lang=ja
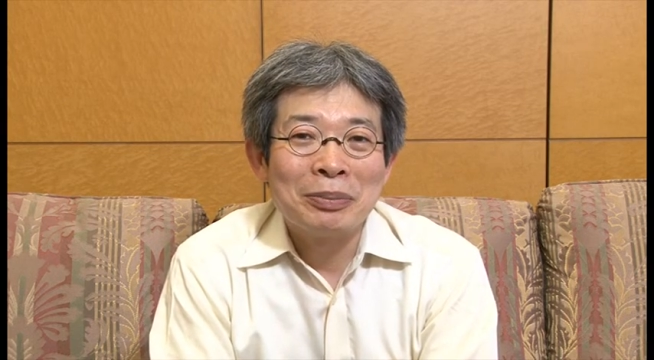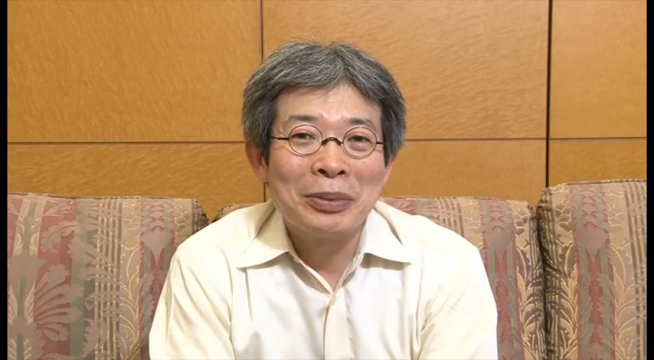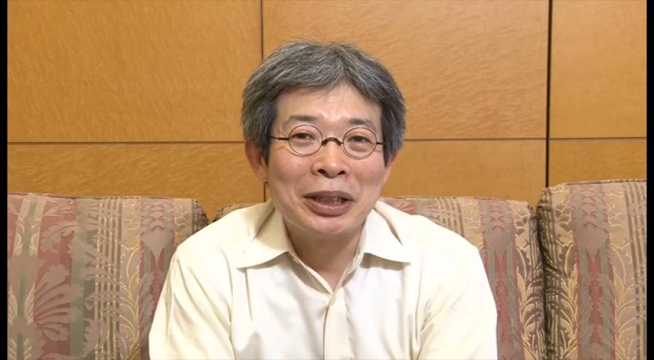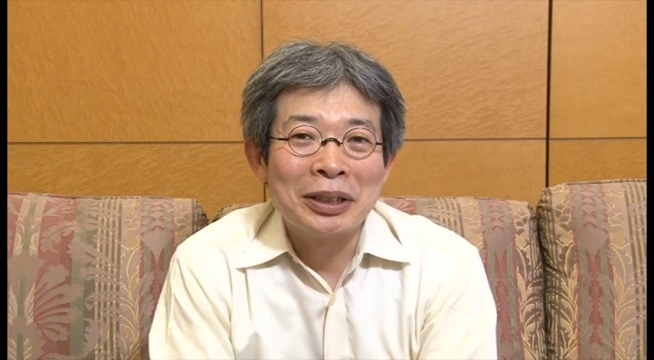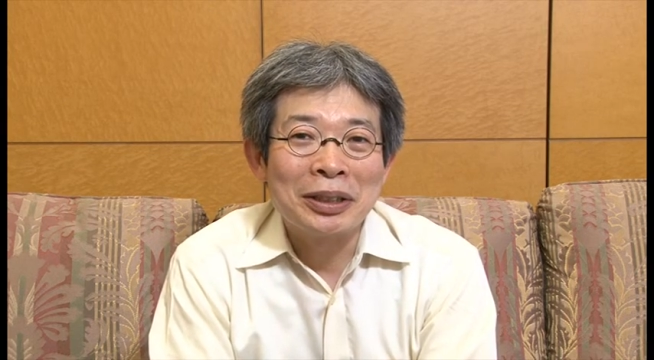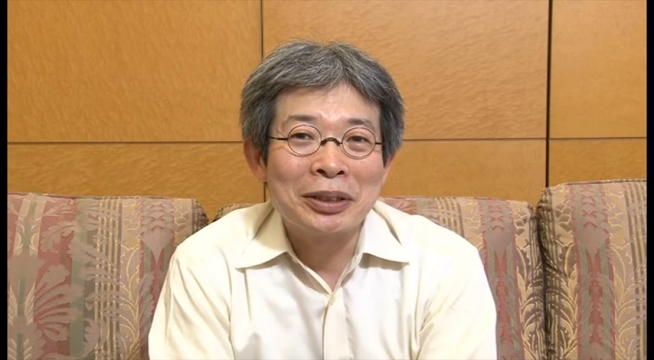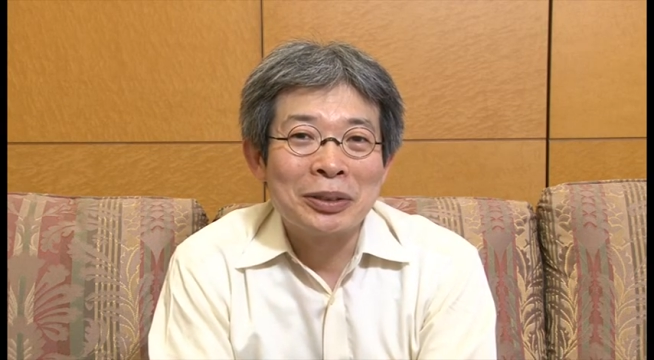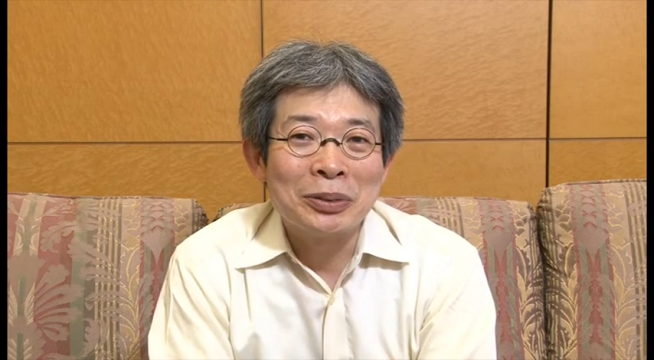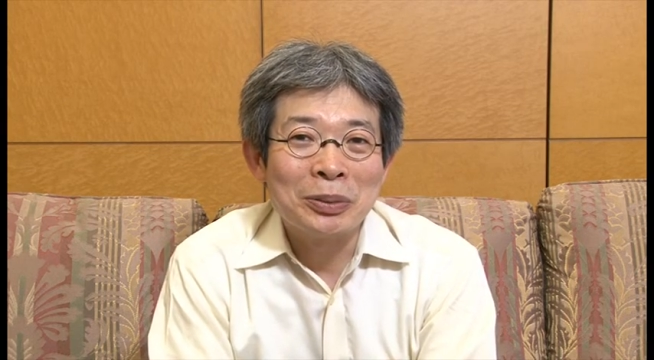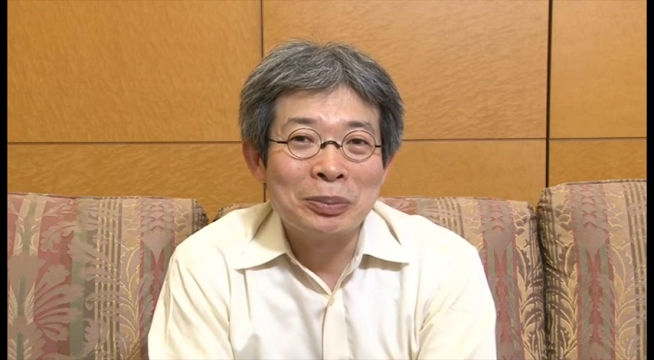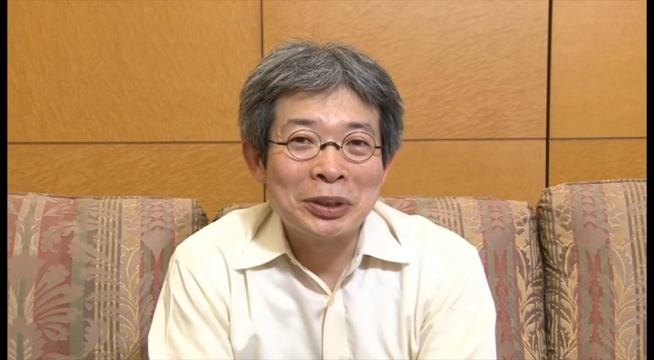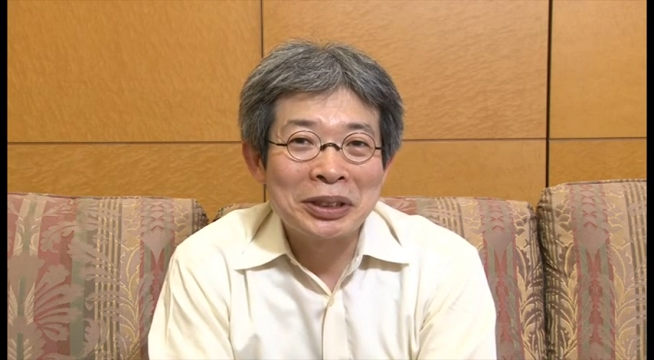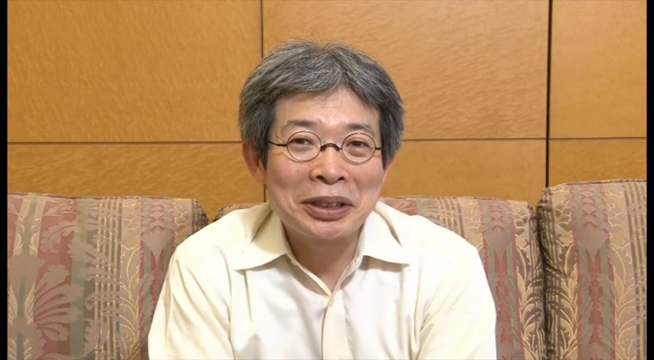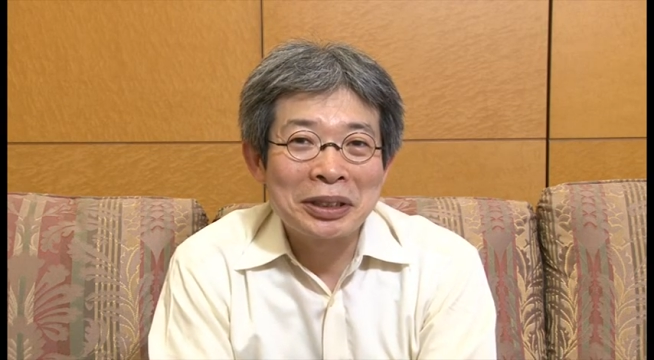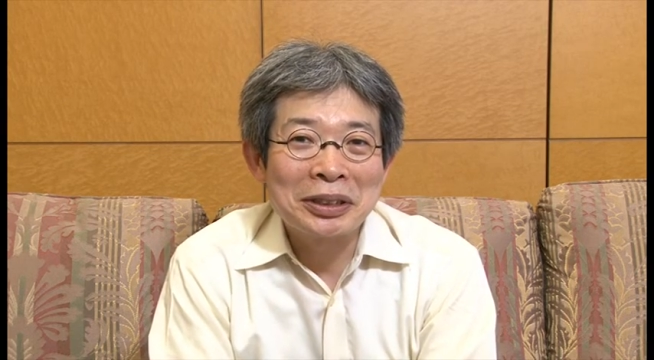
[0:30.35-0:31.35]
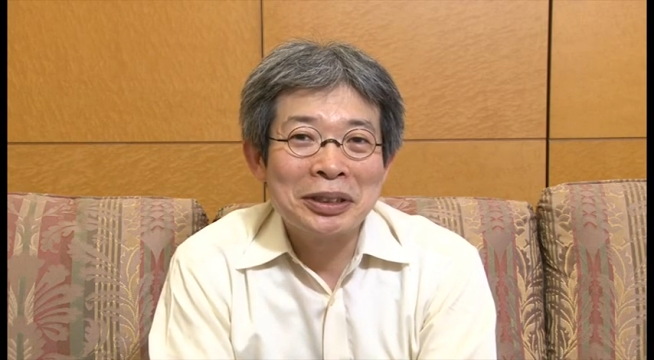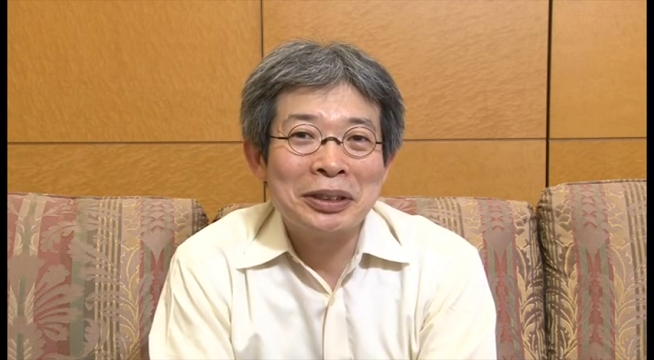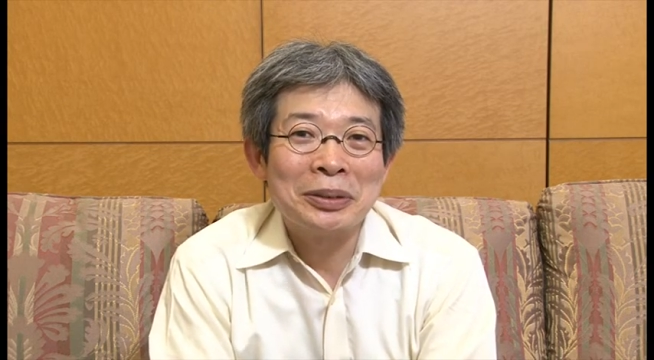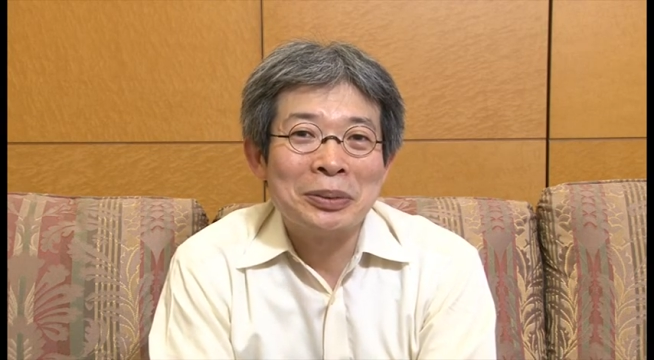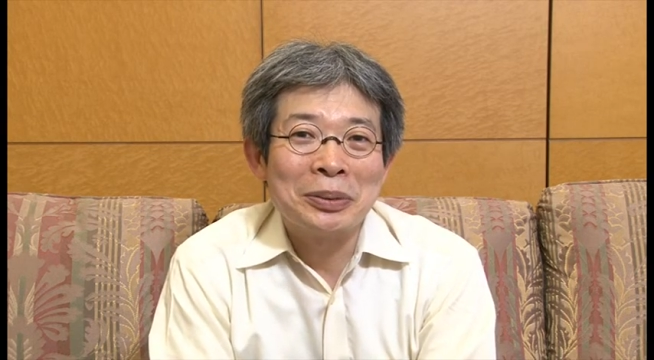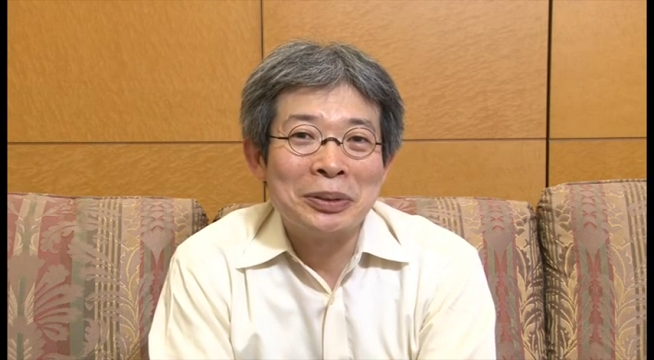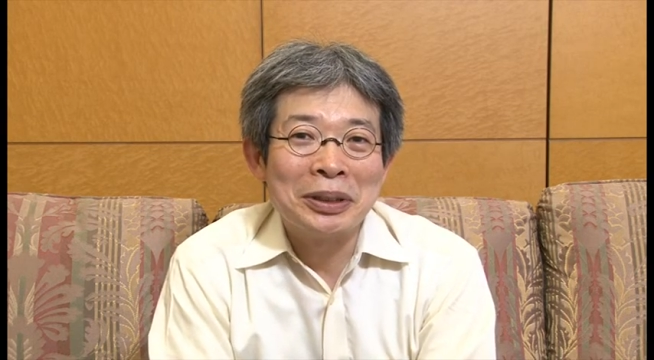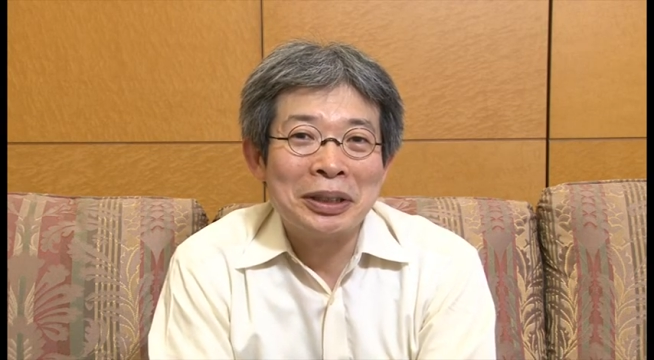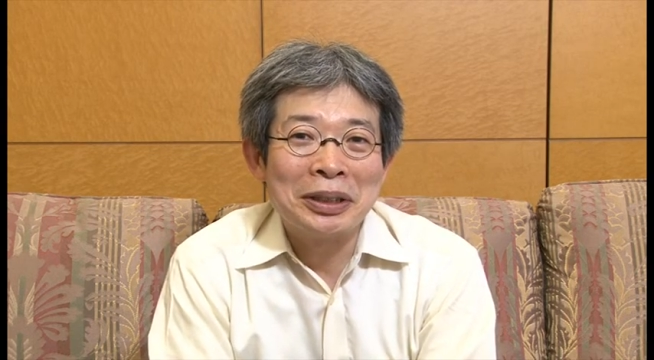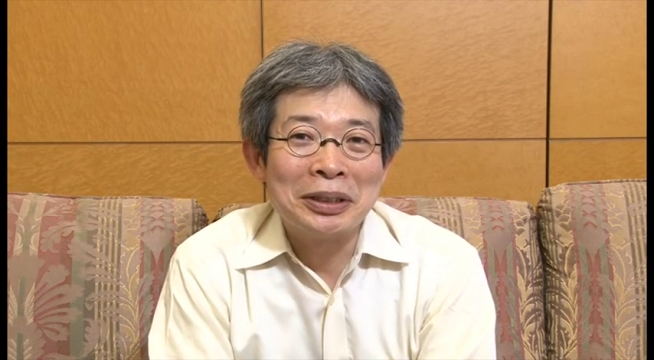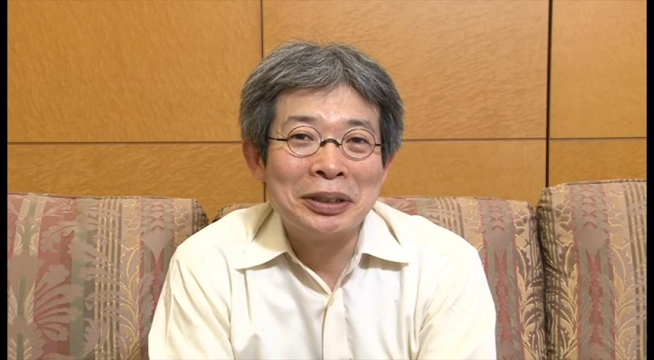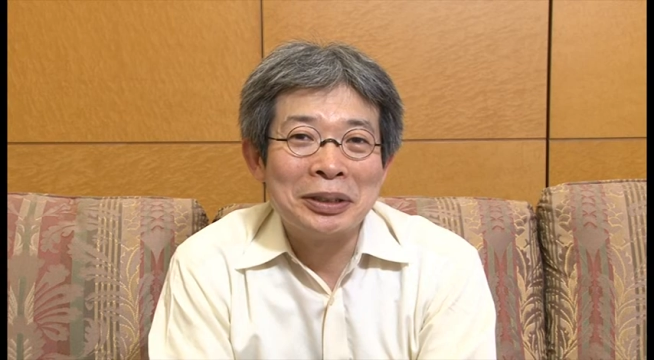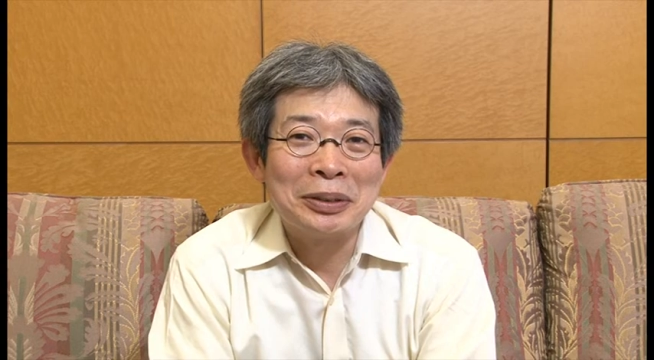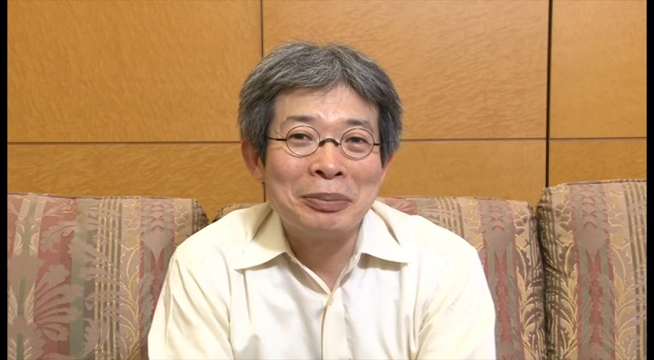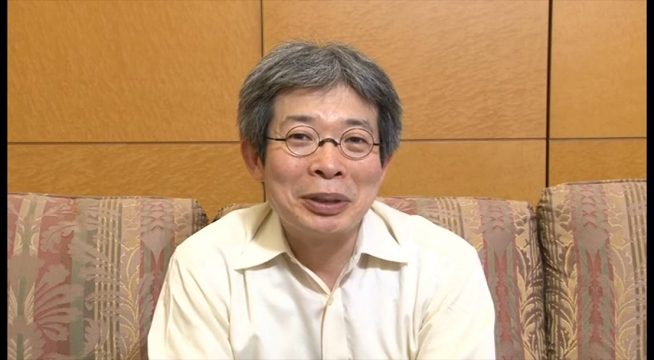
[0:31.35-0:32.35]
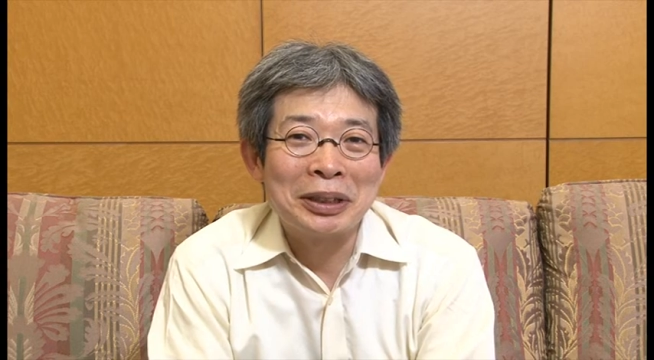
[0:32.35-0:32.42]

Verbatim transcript: まあ、演劇の難しいところであり、